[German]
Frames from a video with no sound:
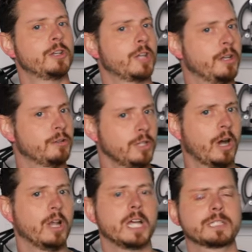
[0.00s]
dann
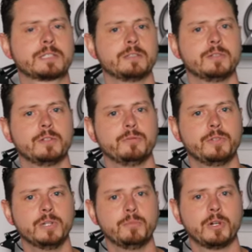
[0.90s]
ja, lasst äh,
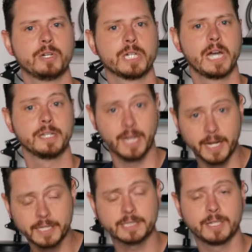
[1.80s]
wie immer gerne
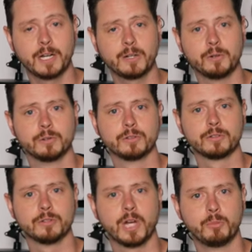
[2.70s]
Likes da und
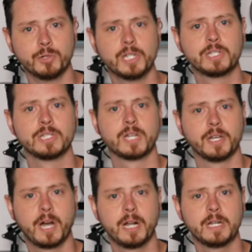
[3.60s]
äh, abonniert den
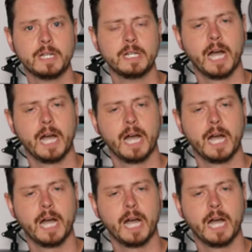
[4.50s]
Kanal.